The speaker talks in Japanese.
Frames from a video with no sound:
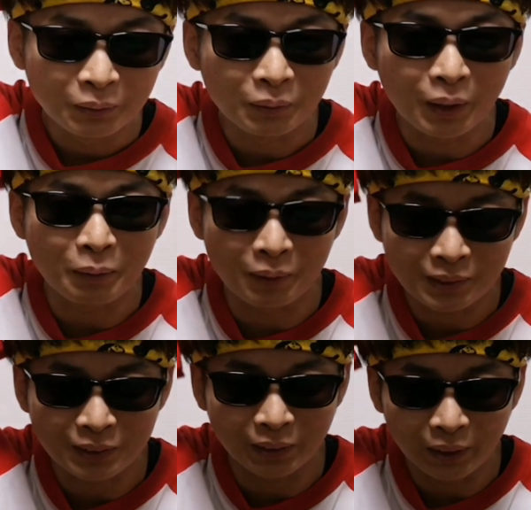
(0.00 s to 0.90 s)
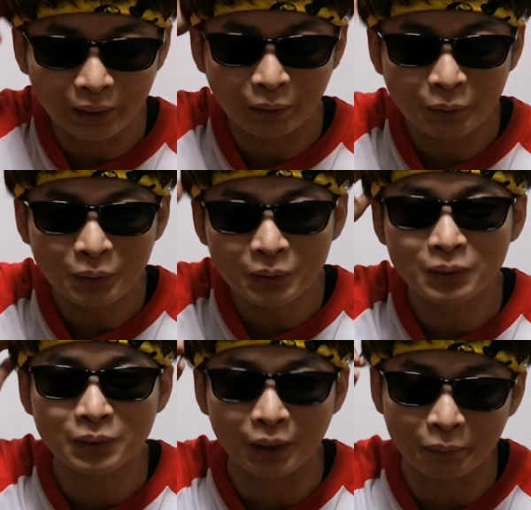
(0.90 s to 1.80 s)
言われまして、はい、あ、い
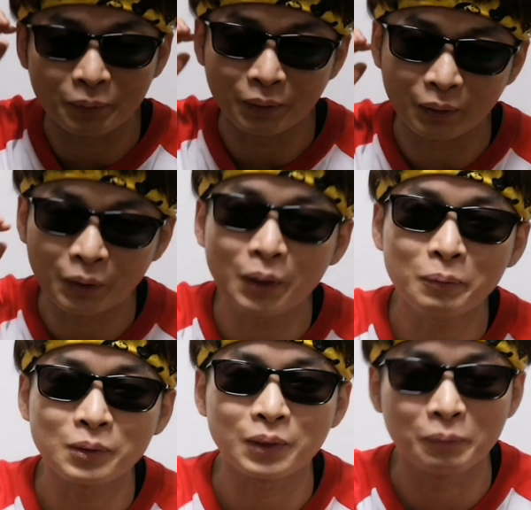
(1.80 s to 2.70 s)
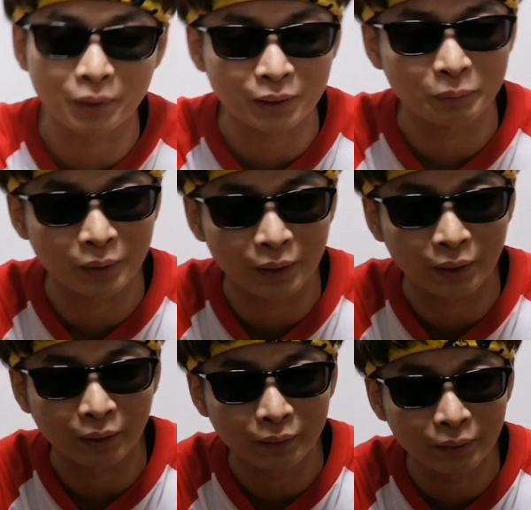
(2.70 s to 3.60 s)
いっすかみたいな。あ、やります、やります、みたい
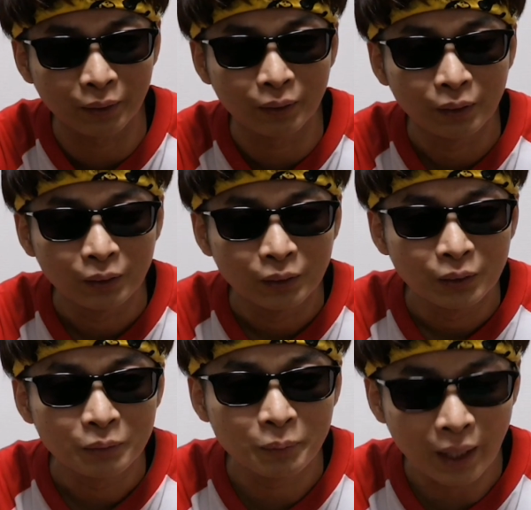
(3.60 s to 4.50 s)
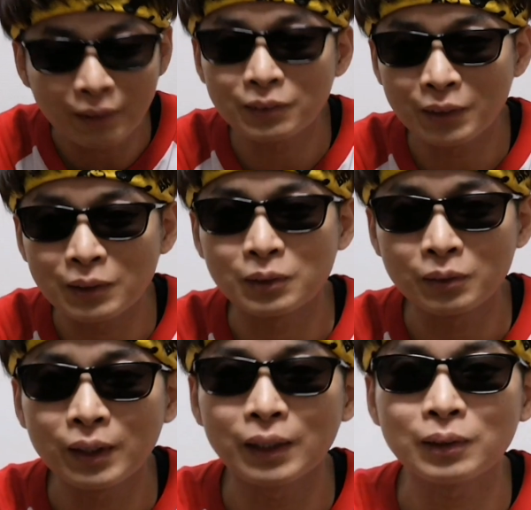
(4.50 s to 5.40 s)
な。で、まあ、感じで
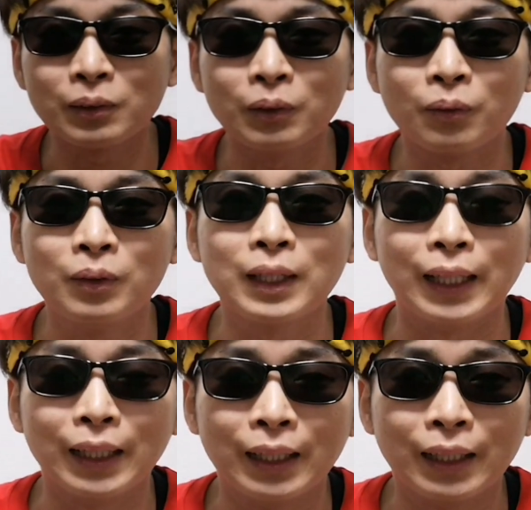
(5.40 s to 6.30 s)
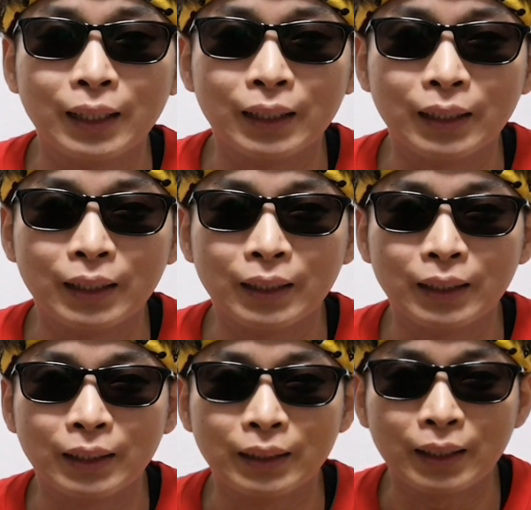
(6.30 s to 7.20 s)
す。で、それを今回、
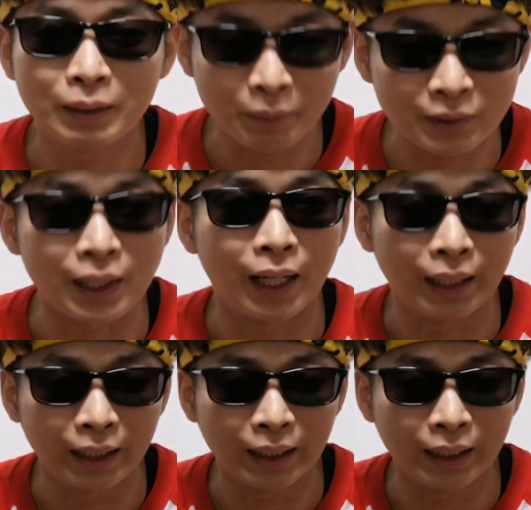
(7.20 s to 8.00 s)
えー、やりました。